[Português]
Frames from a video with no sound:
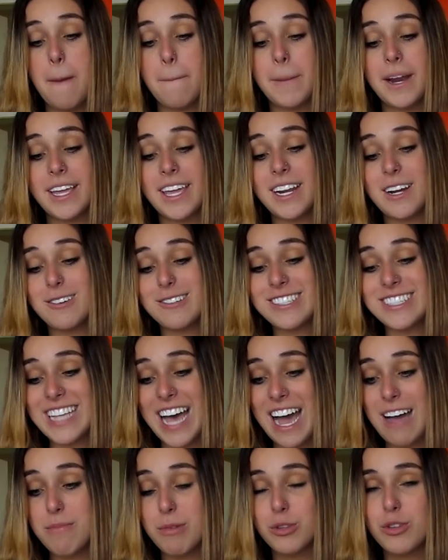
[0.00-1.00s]
Pra quem não
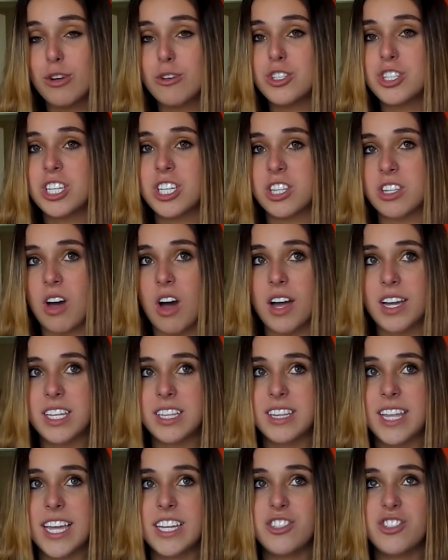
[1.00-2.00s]
sabe, eu tô no TikTok
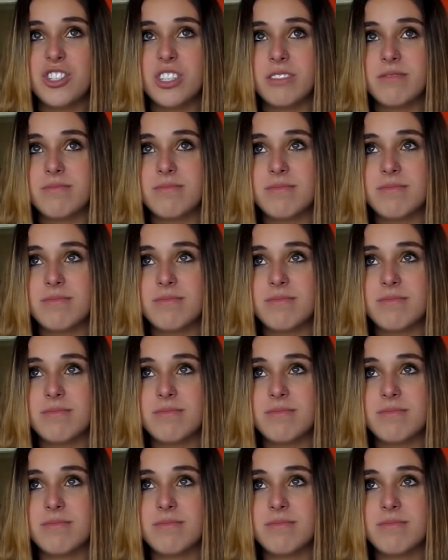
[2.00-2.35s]
desde